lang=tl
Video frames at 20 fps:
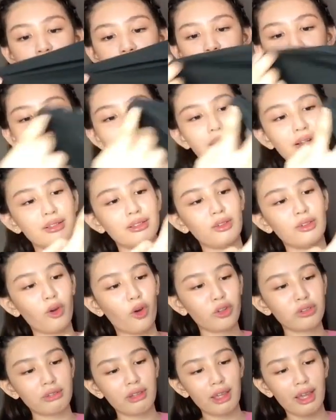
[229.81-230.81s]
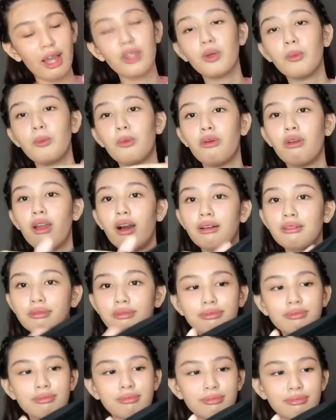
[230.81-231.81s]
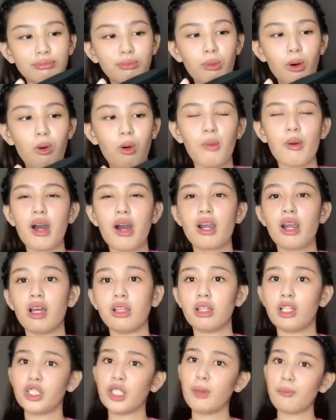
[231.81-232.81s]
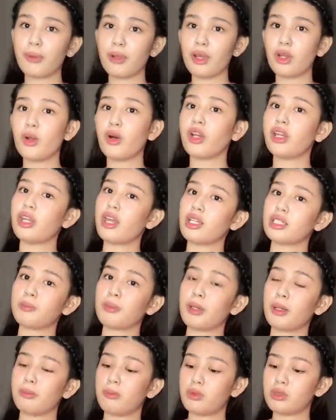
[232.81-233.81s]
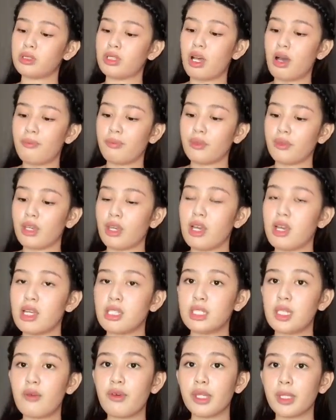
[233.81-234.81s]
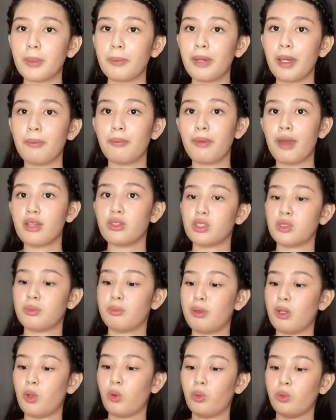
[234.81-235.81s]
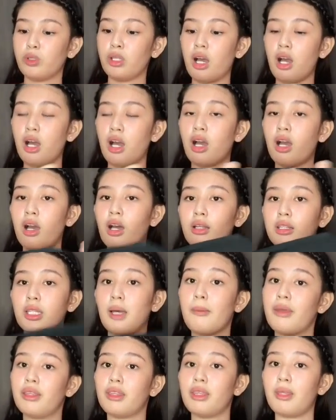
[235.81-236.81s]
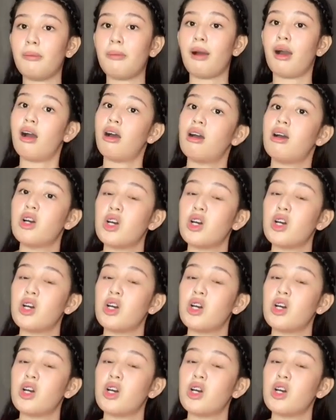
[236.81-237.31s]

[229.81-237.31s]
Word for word: Parang konting ano mo lang, mawawarak na. Siyempre, anong ina-expect mo sa 75 pesos below na uh, damit, diba?